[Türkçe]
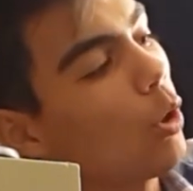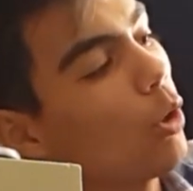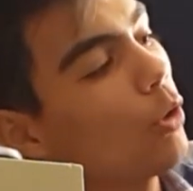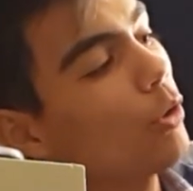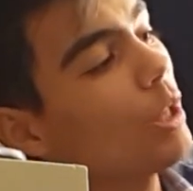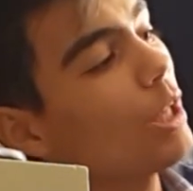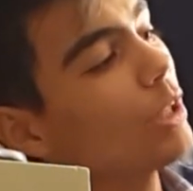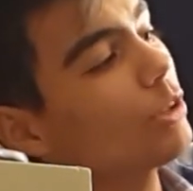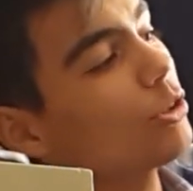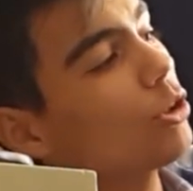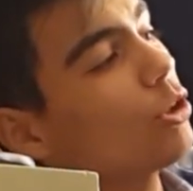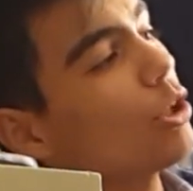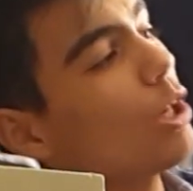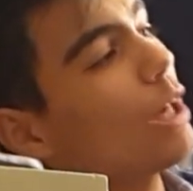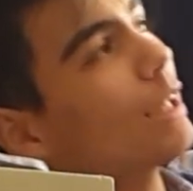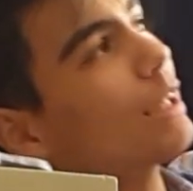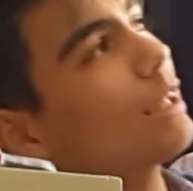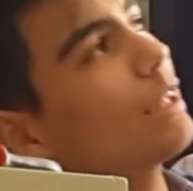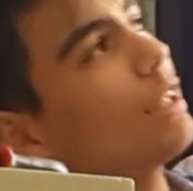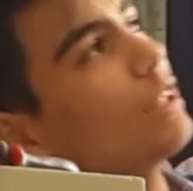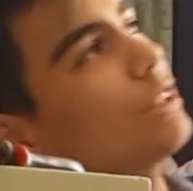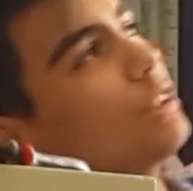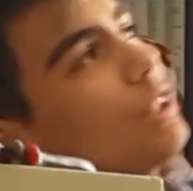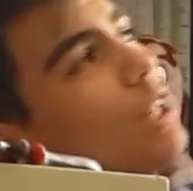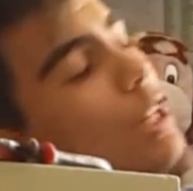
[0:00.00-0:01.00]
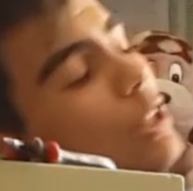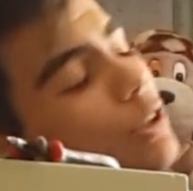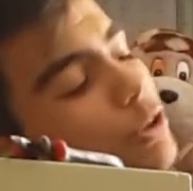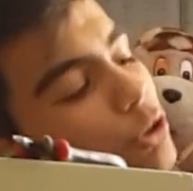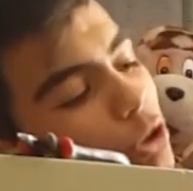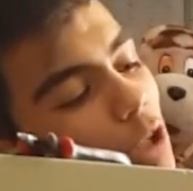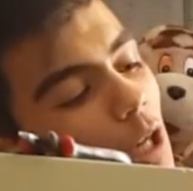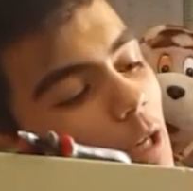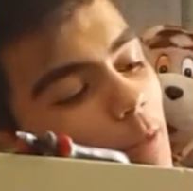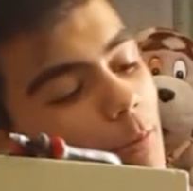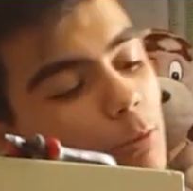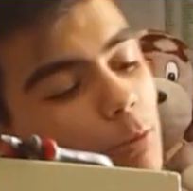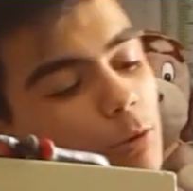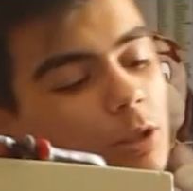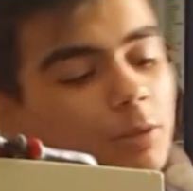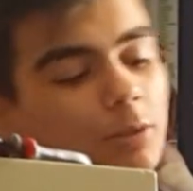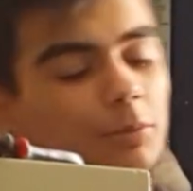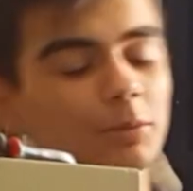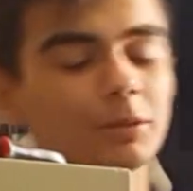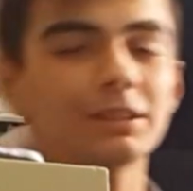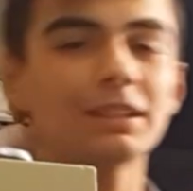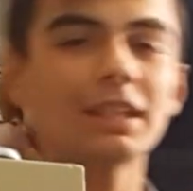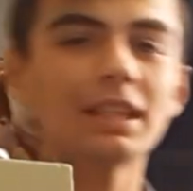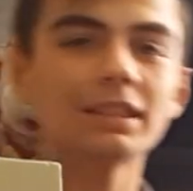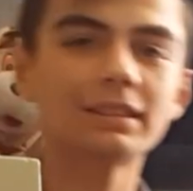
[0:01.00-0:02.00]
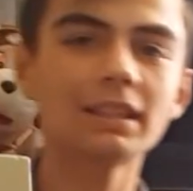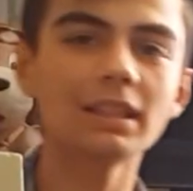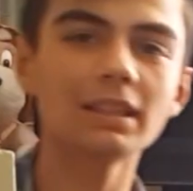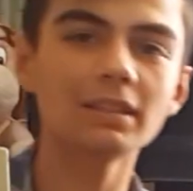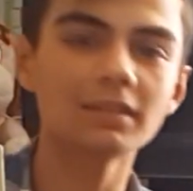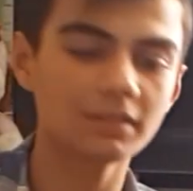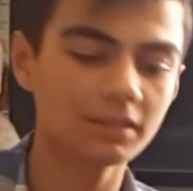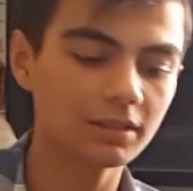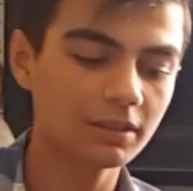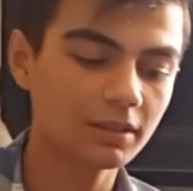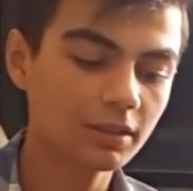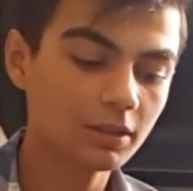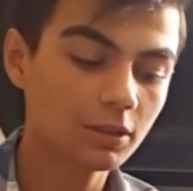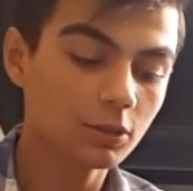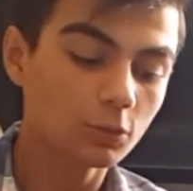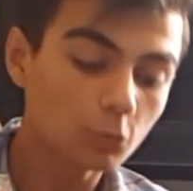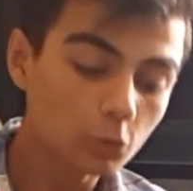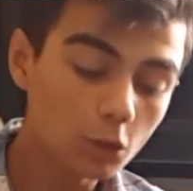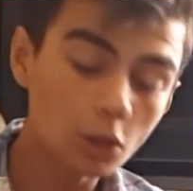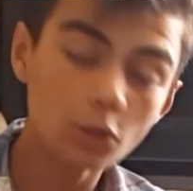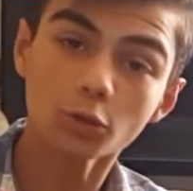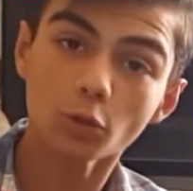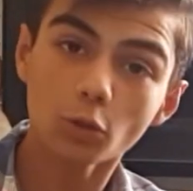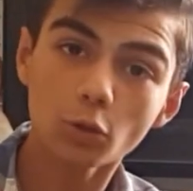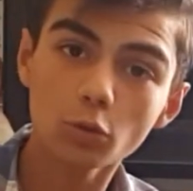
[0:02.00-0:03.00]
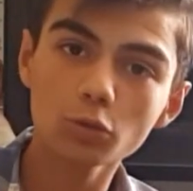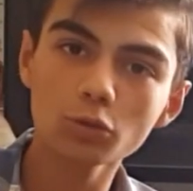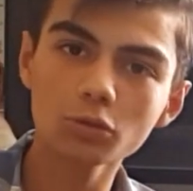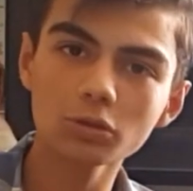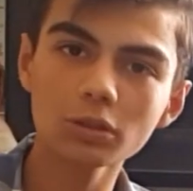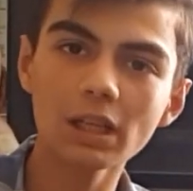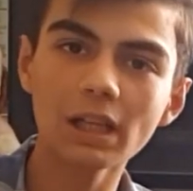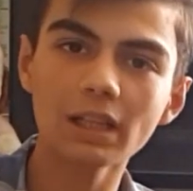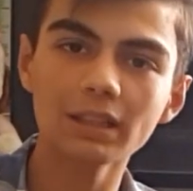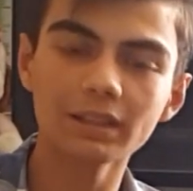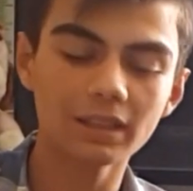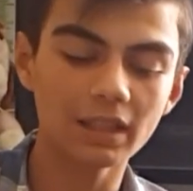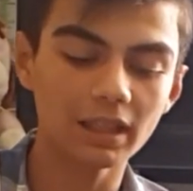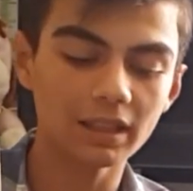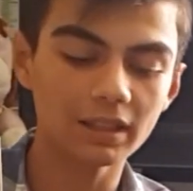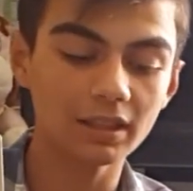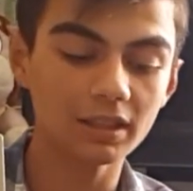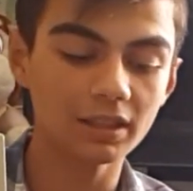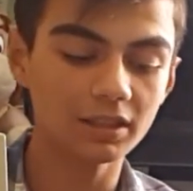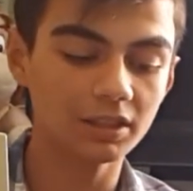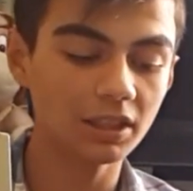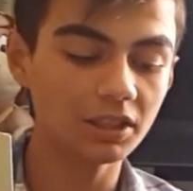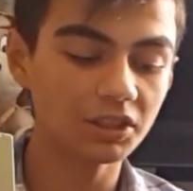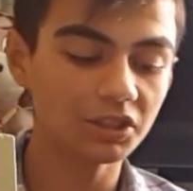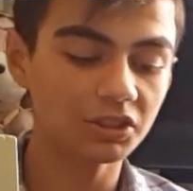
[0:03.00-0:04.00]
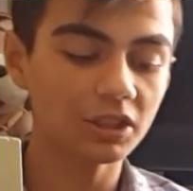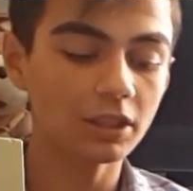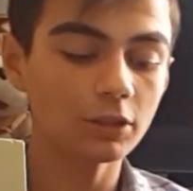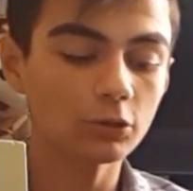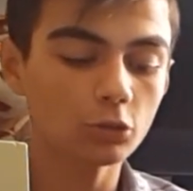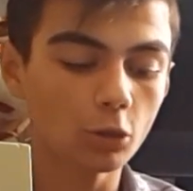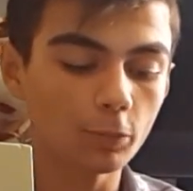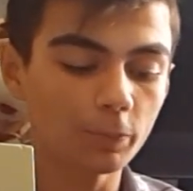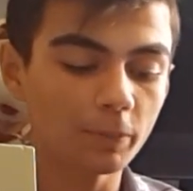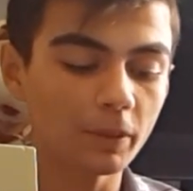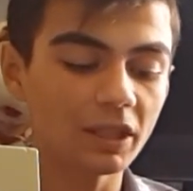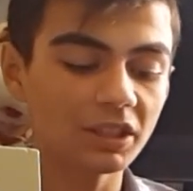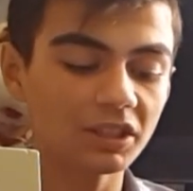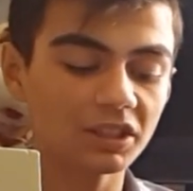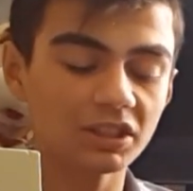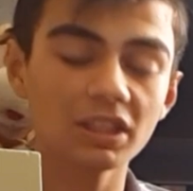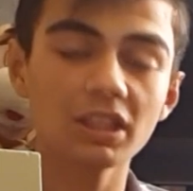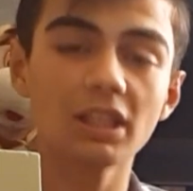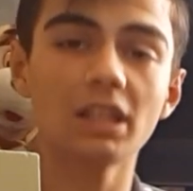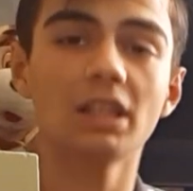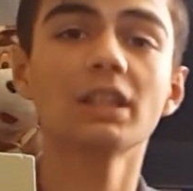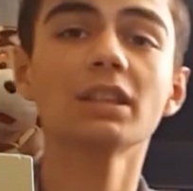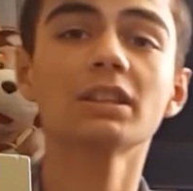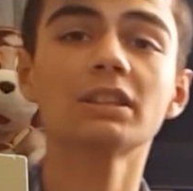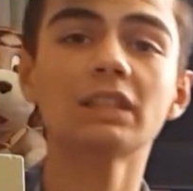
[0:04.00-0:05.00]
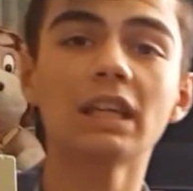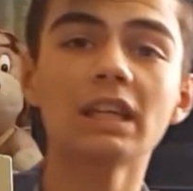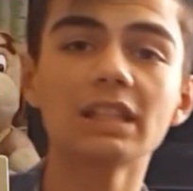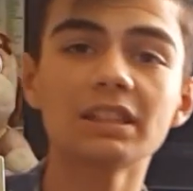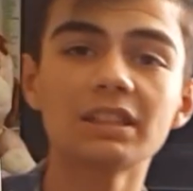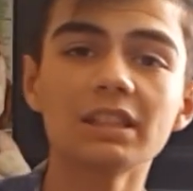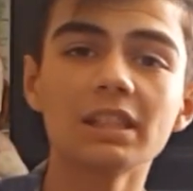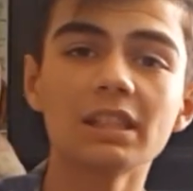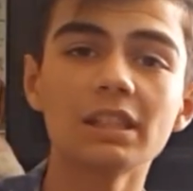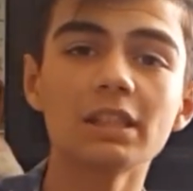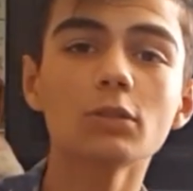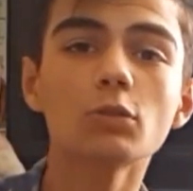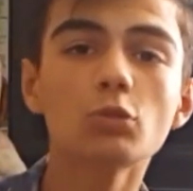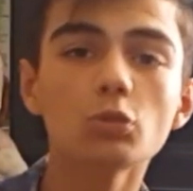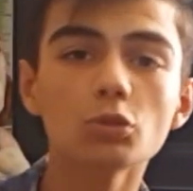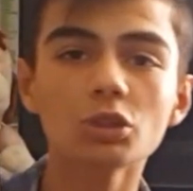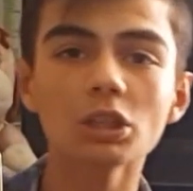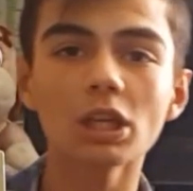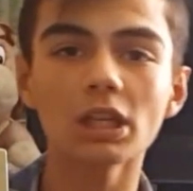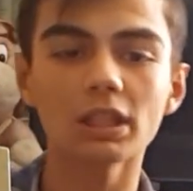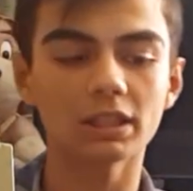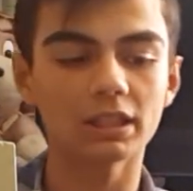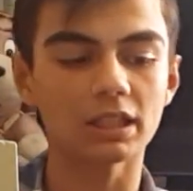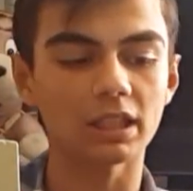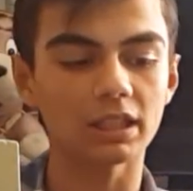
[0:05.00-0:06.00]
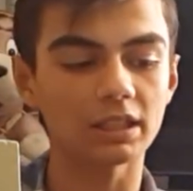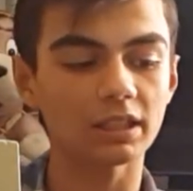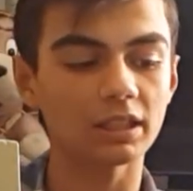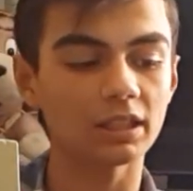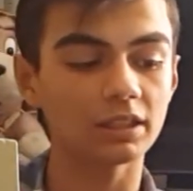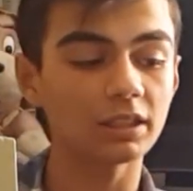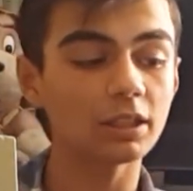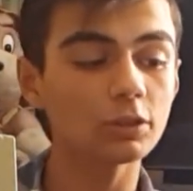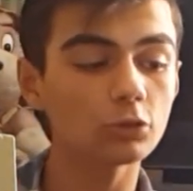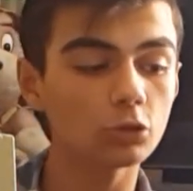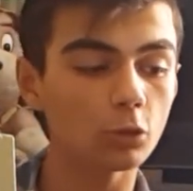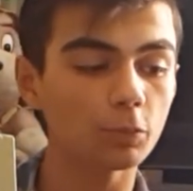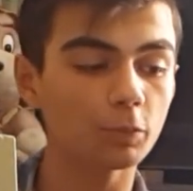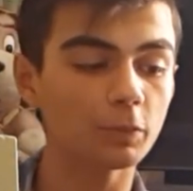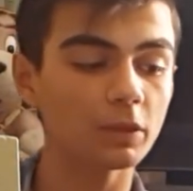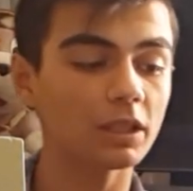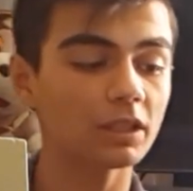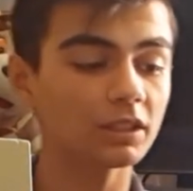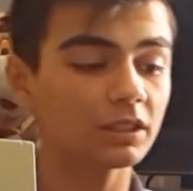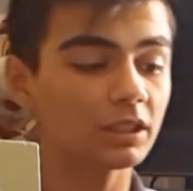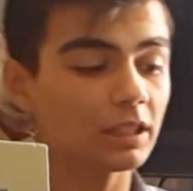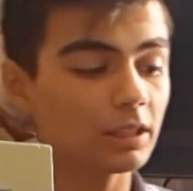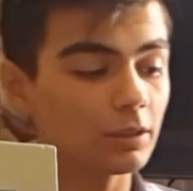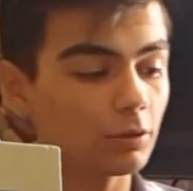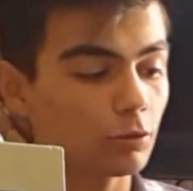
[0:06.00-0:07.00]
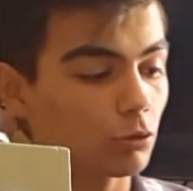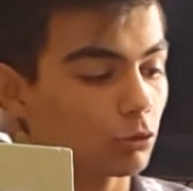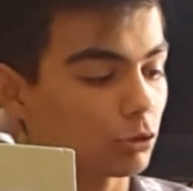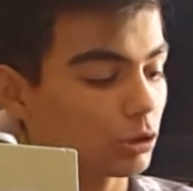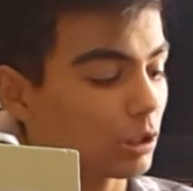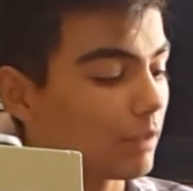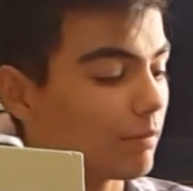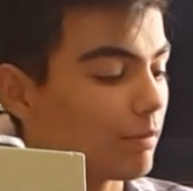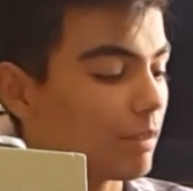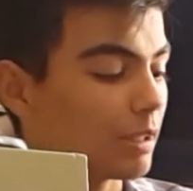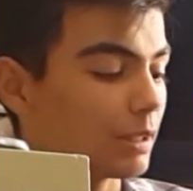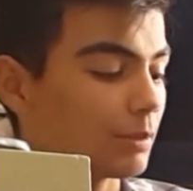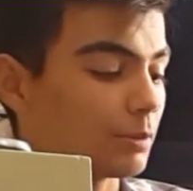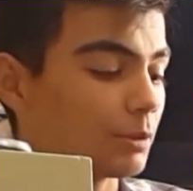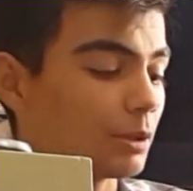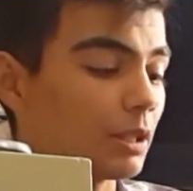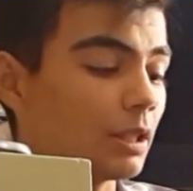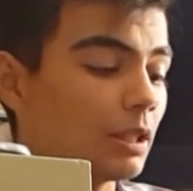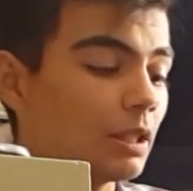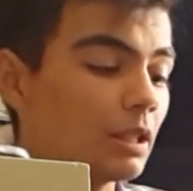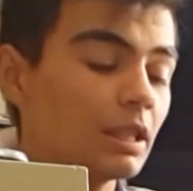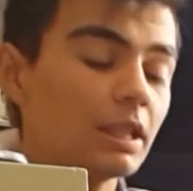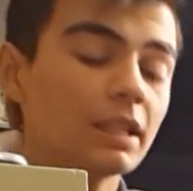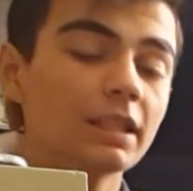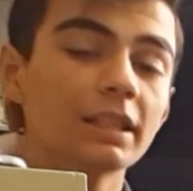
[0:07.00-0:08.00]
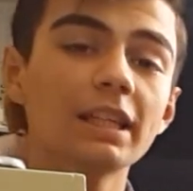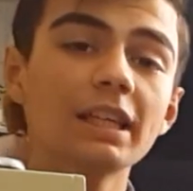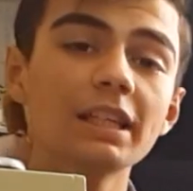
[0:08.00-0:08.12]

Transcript: Ondan sonra arkadaşlar şu kablolarımız zaten bunlar çok ucuz aldık arkadaşlar. Cidden toptancısından aldık. Tanesini 50 kuruşa aldık arkadaşlar. Toptancısı 50 kuruştan verdi bize.